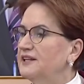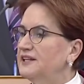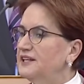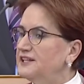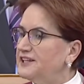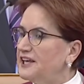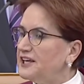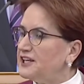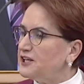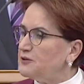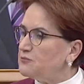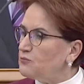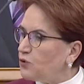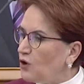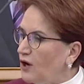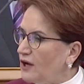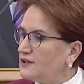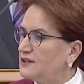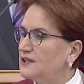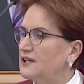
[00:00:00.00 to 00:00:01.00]
Nitekim
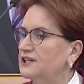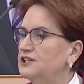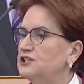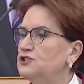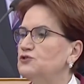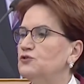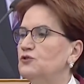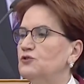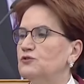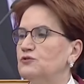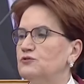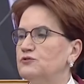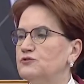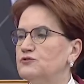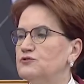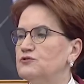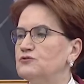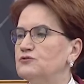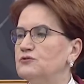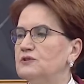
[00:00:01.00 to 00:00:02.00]
bu anlayış
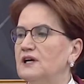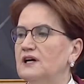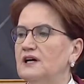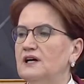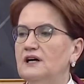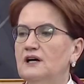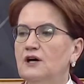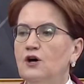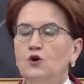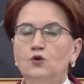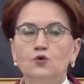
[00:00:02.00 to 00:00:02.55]
doğrultusunda